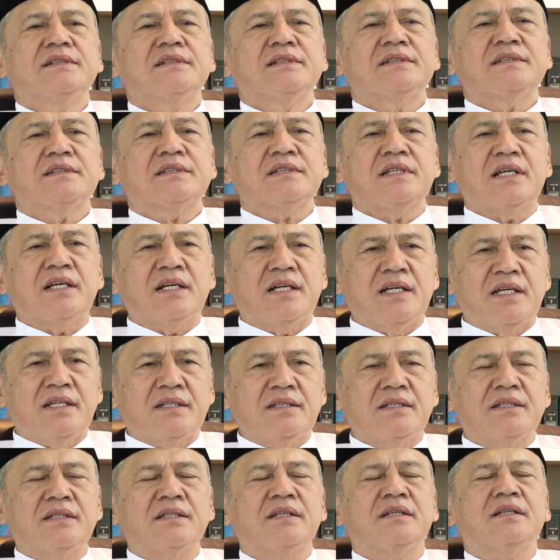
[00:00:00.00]
sangat
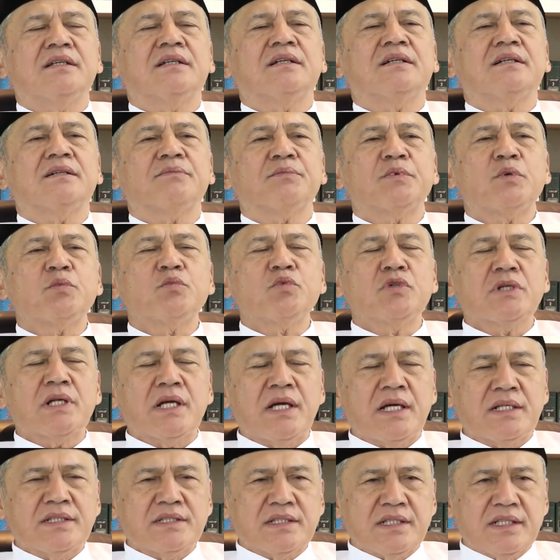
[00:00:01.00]
eh,
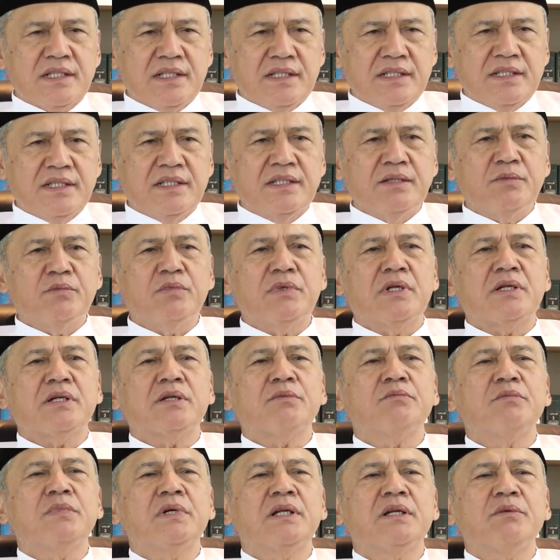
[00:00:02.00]
pemurah sekali di bulan
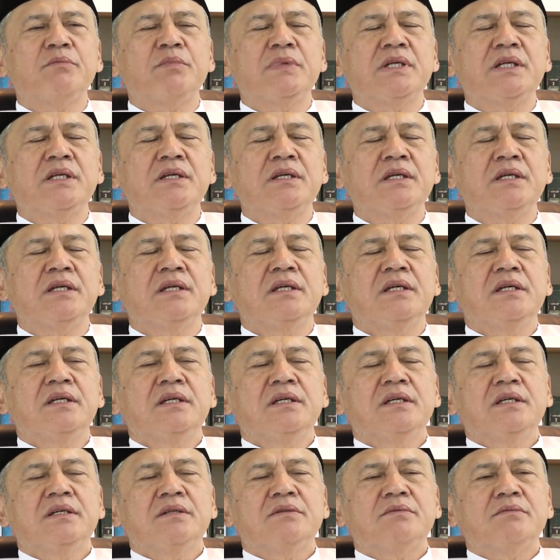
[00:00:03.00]
melebihi
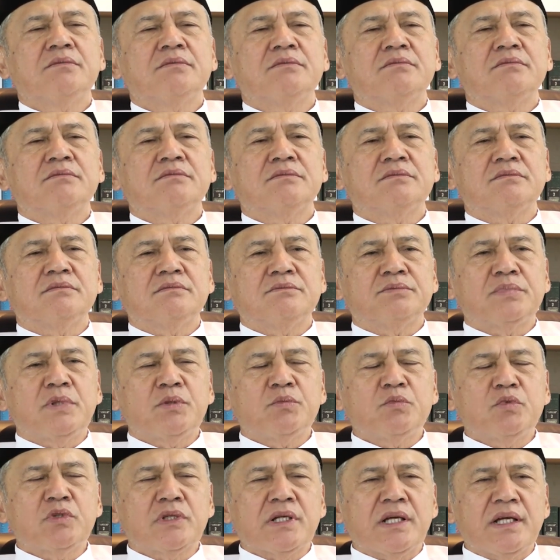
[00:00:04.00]
mm,
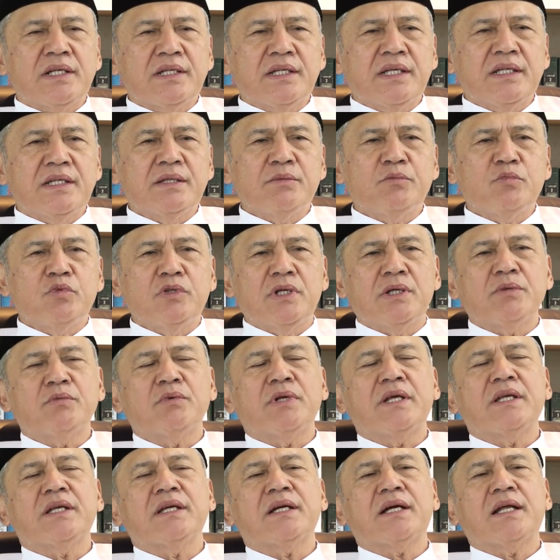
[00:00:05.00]
pemurahnya di
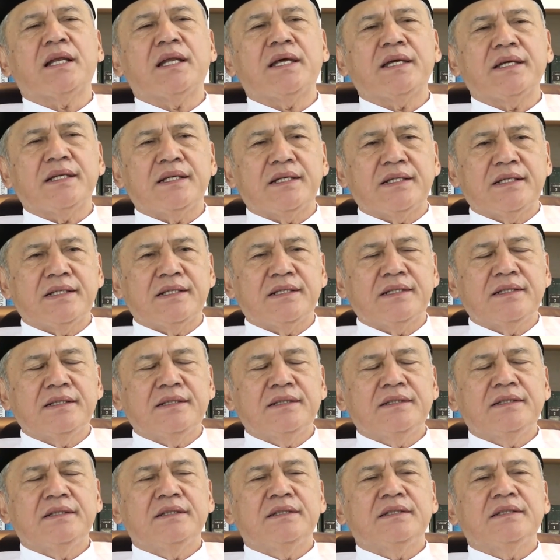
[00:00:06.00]
bulan-bulan yang lain
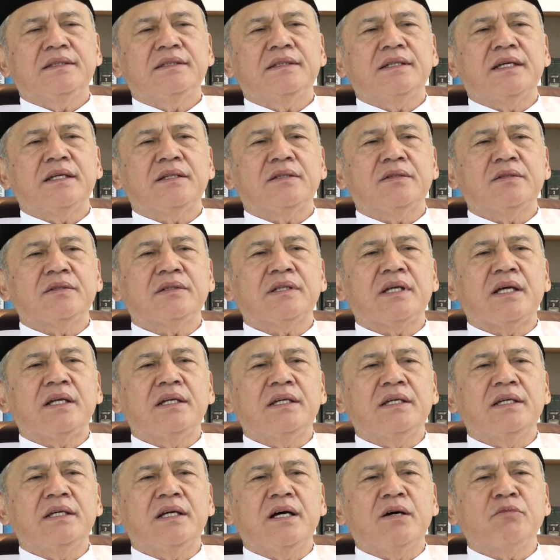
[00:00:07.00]
yaitu
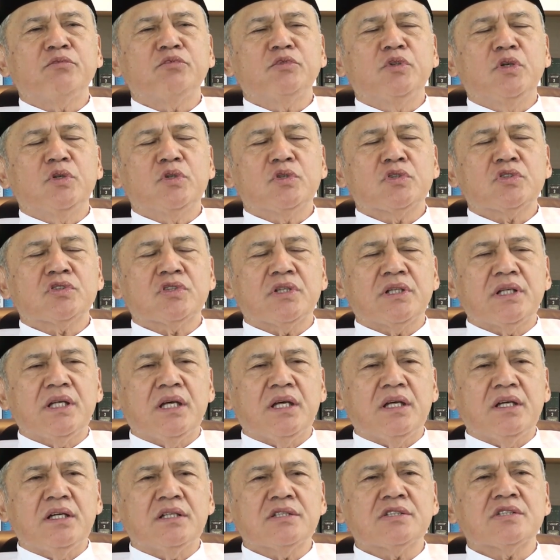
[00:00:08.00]
tadi Abdurus
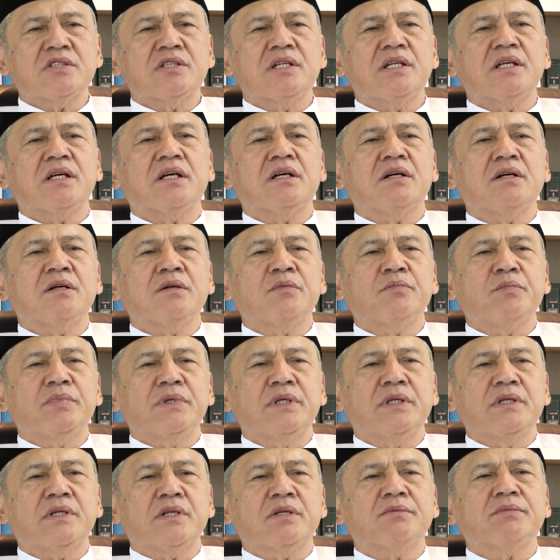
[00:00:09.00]
Sadaqah Sadaqah
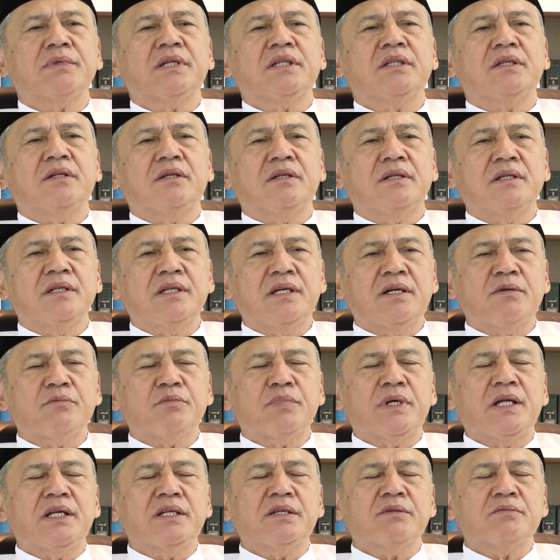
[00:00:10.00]
fi Ramadan. Yang
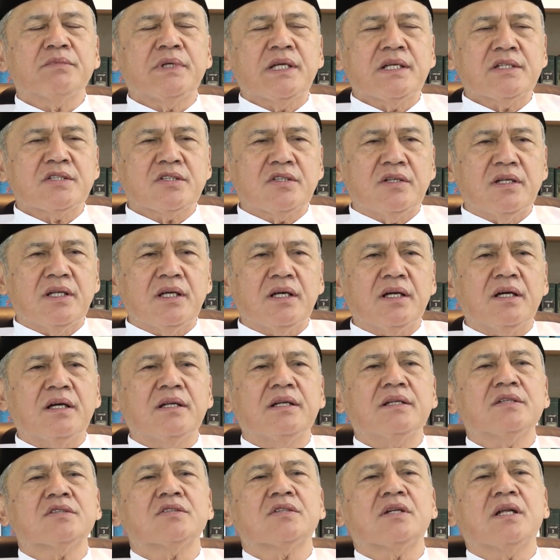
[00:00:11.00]
paling baik sadaqah
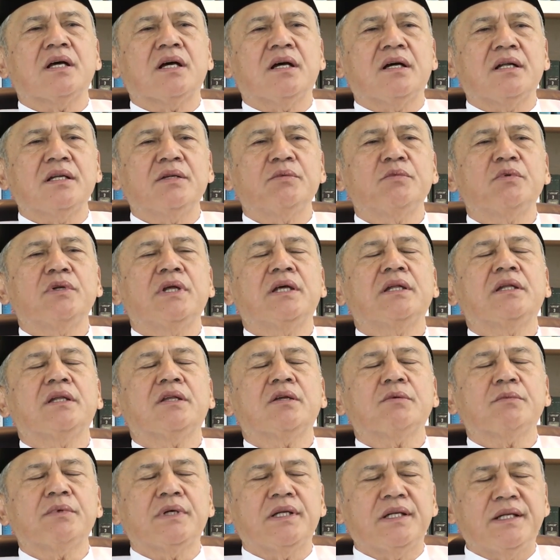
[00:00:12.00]
adalah sadaqah di bulan
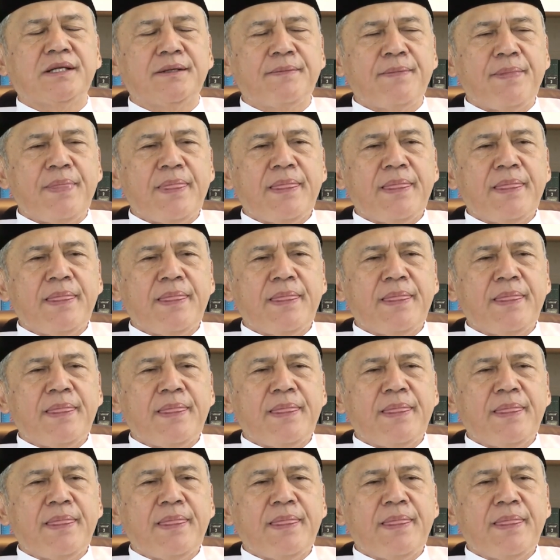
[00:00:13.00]
Ramadan.